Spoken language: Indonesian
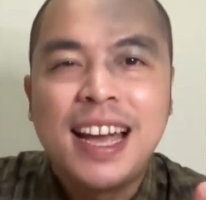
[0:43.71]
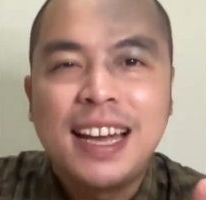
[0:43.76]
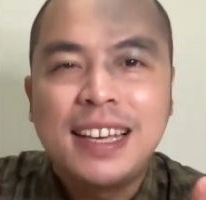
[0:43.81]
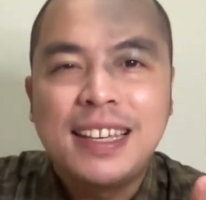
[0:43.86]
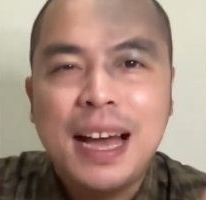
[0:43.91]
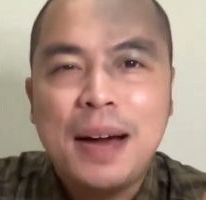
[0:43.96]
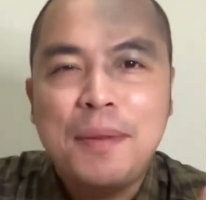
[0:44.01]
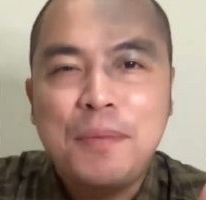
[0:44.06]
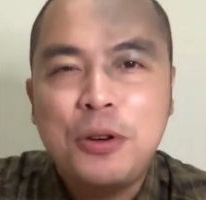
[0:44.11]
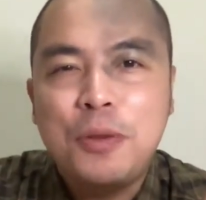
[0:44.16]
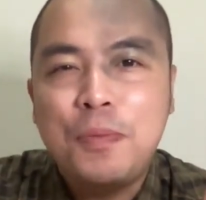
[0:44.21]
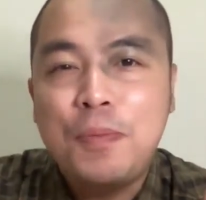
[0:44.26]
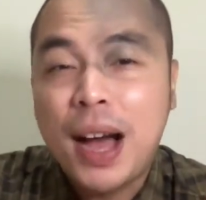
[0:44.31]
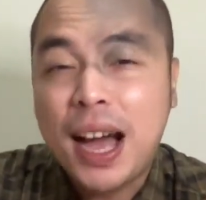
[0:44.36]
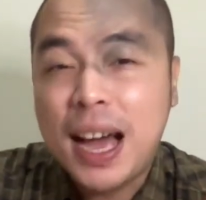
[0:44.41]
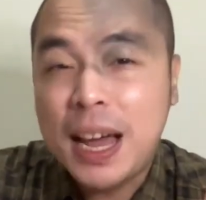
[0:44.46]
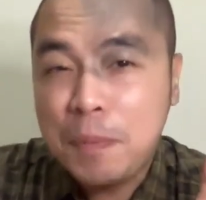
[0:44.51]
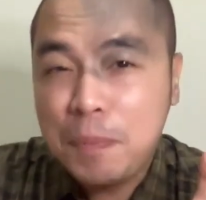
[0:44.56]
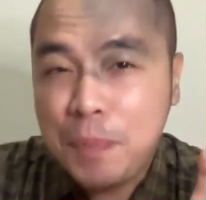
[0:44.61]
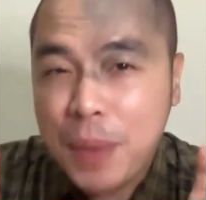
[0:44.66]
yang
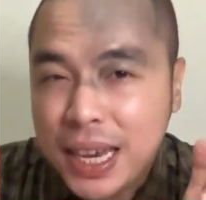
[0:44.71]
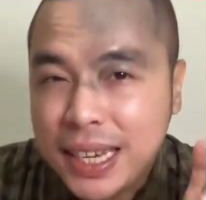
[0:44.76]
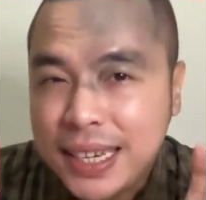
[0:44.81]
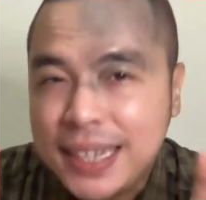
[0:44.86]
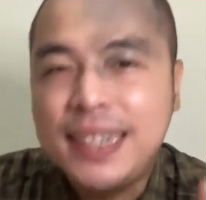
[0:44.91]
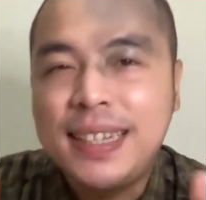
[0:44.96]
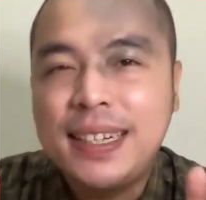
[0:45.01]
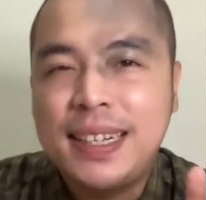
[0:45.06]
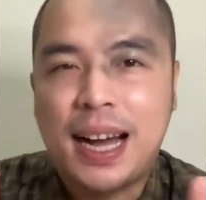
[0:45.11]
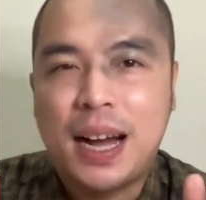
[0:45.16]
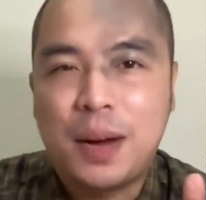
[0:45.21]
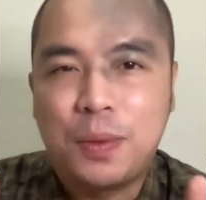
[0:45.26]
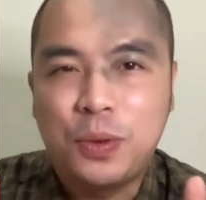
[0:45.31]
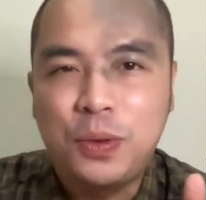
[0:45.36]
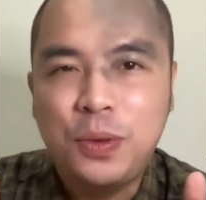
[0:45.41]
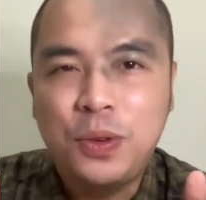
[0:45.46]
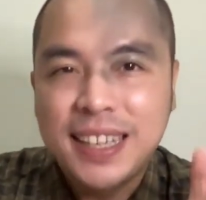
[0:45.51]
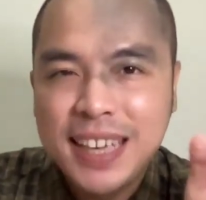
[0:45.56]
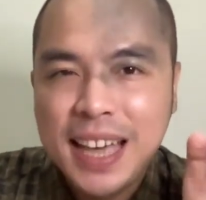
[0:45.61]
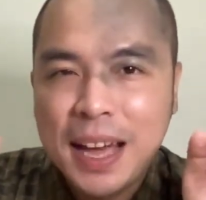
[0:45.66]
merupakan passion
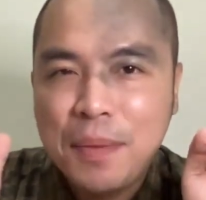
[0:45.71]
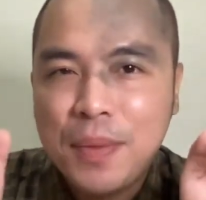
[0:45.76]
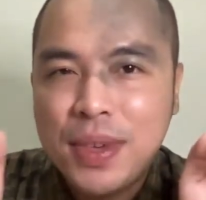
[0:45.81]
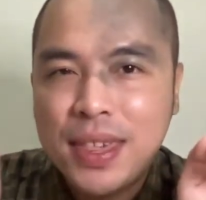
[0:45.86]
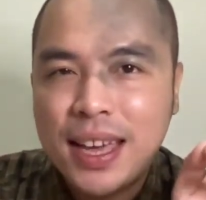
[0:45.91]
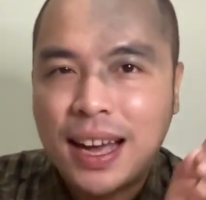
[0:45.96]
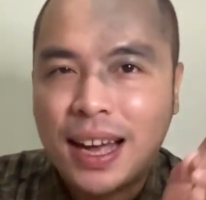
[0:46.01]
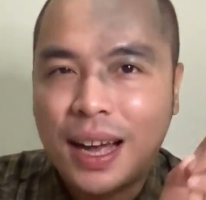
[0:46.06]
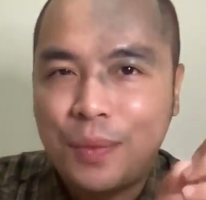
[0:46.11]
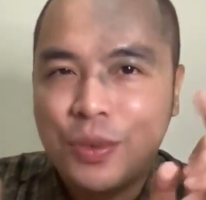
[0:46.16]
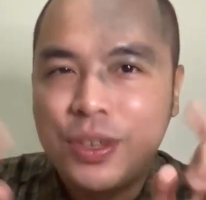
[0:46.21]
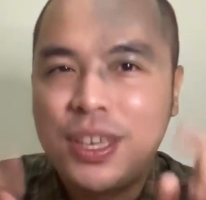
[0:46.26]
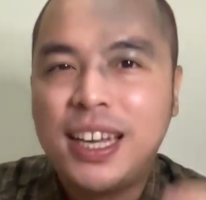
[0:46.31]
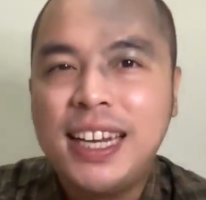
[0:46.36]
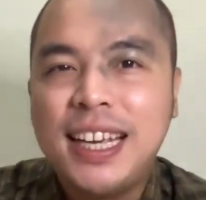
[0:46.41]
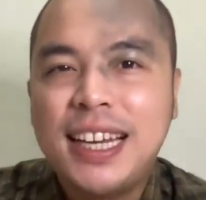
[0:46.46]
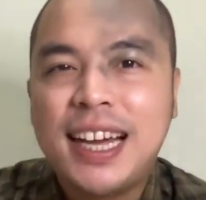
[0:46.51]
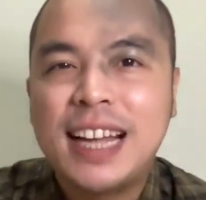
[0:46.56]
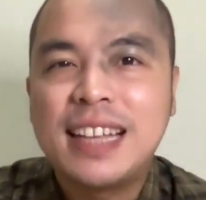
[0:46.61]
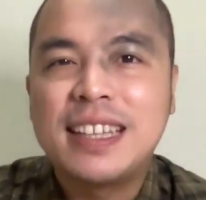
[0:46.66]
kamu yang bisa kamu
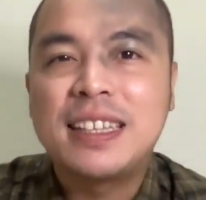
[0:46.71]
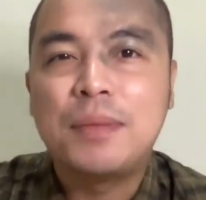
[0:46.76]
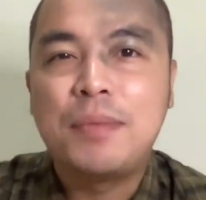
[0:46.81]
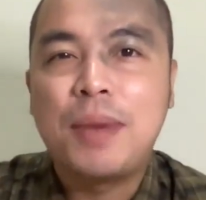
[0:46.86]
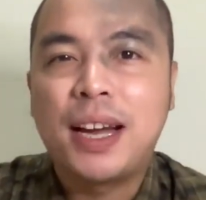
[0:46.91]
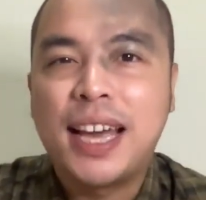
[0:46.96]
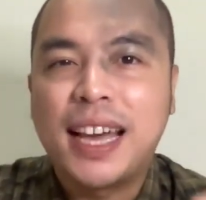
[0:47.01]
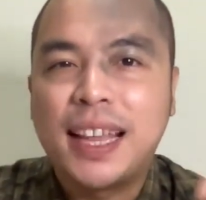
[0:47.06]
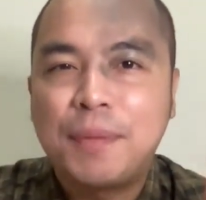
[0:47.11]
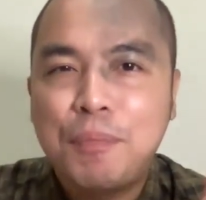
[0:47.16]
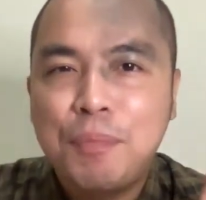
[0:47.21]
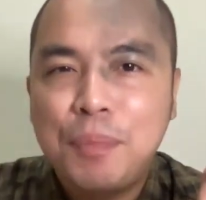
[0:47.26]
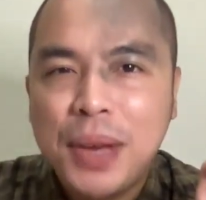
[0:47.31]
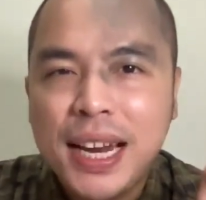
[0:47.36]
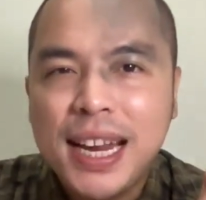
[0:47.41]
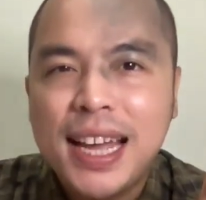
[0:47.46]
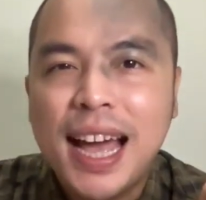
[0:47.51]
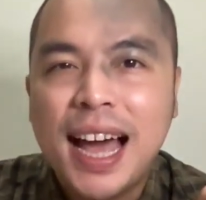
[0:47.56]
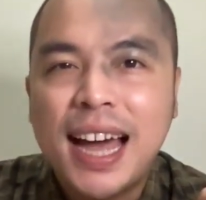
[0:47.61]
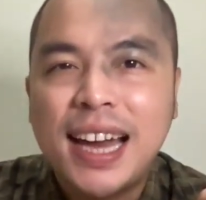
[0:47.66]
jadikan sebagai
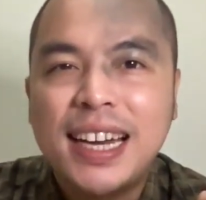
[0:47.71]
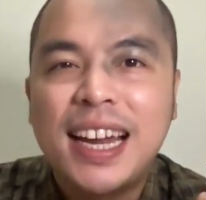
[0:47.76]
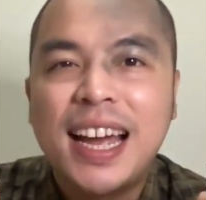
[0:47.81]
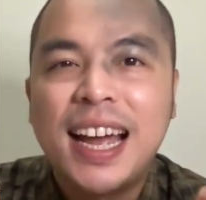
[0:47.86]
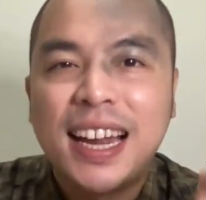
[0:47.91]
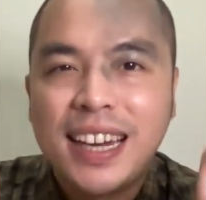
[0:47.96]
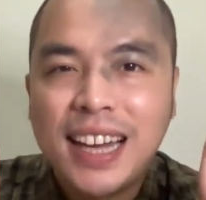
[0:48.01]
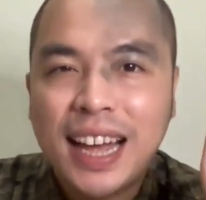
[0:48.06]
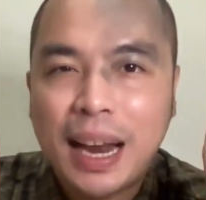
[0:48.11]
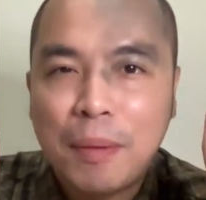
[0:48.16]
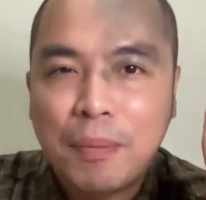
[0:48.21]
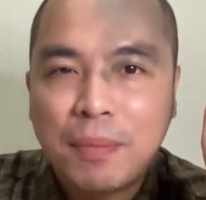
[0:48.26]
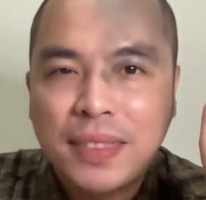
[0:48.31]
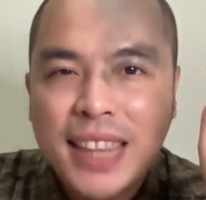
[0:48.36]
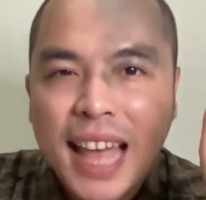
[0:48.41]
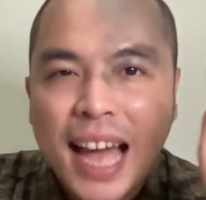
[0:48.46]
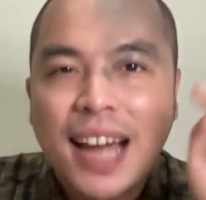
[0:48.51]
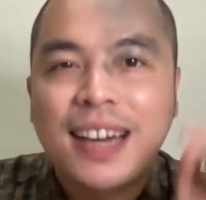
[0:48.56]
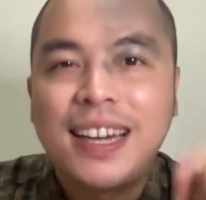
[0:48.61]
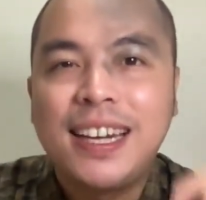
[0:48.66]
pilihan dalam
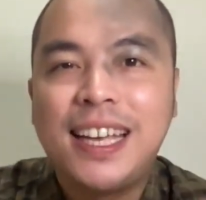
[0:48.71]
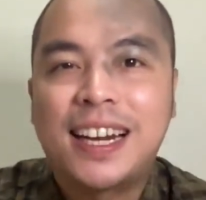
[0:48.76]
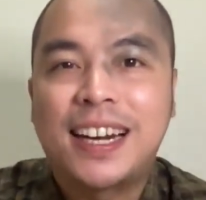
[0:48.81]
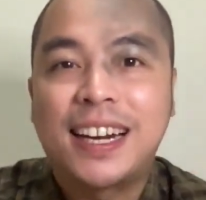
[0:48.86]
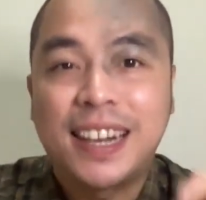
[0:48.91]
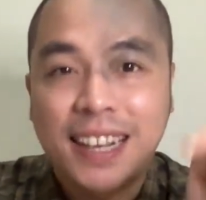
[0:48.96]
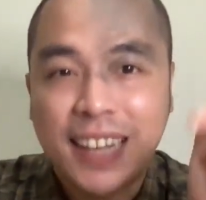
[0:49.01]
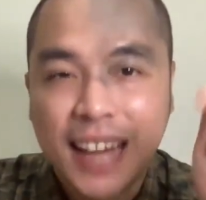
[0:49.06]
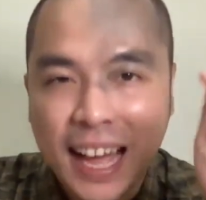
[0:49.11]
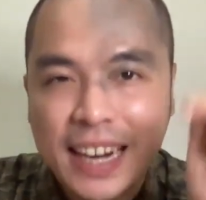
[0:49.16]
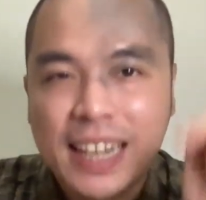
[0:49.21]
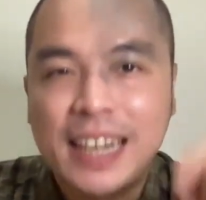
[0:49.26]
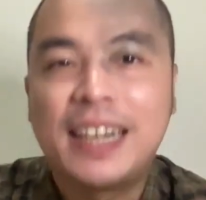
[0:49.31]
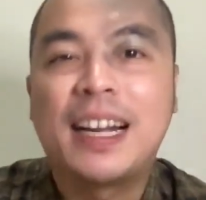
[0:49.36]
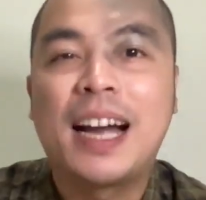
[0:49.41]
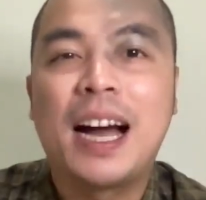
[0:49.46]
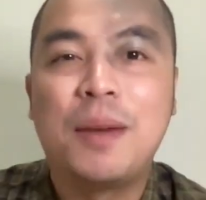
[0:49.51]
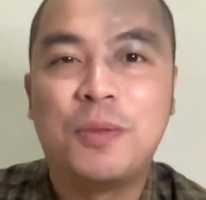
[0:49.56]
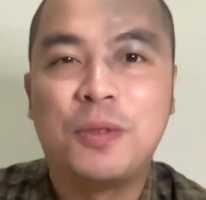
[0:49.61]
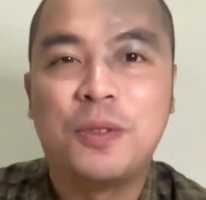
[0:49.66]
takdir karir
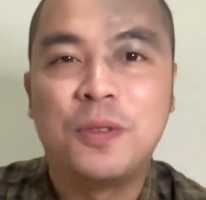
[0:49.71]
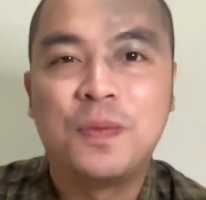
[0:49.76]
kamu.